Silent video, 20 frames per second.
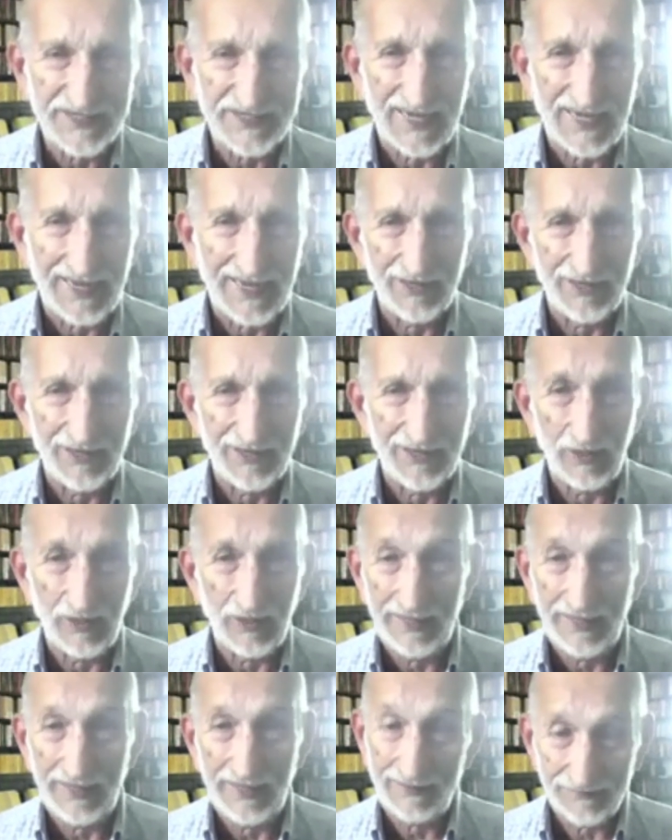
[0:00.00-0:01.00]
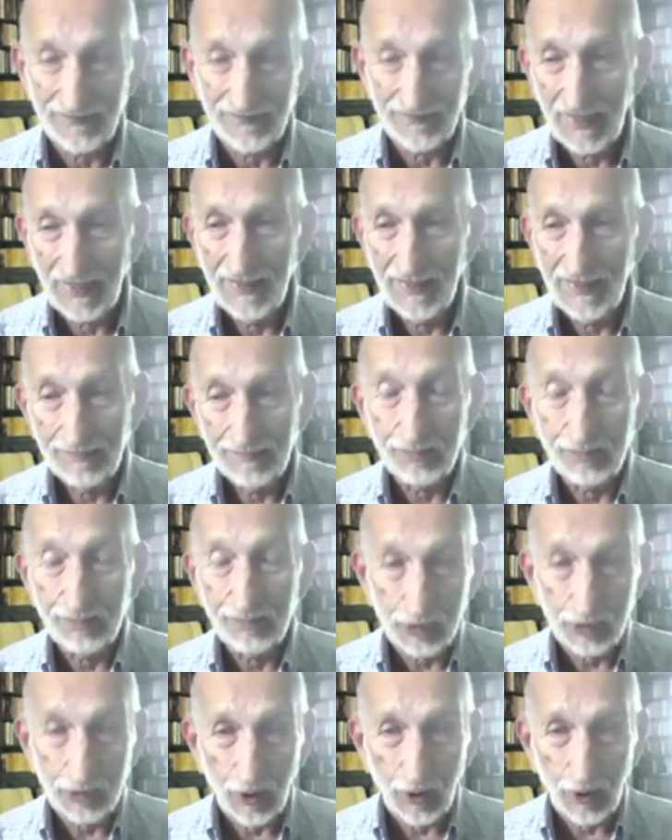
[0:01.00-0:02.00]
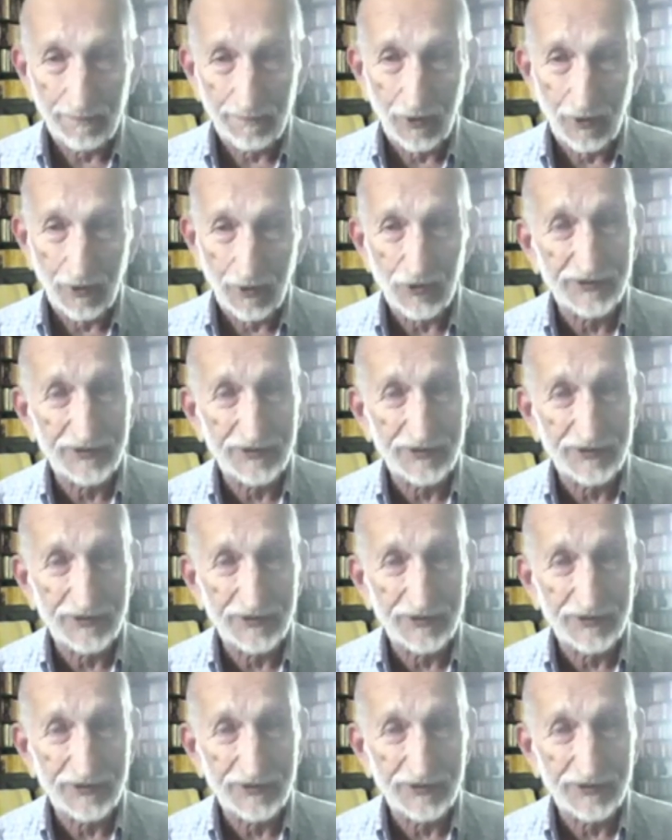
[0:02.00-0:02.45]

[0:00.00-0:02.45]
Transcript: purtroppo lo stesso popolo fa così.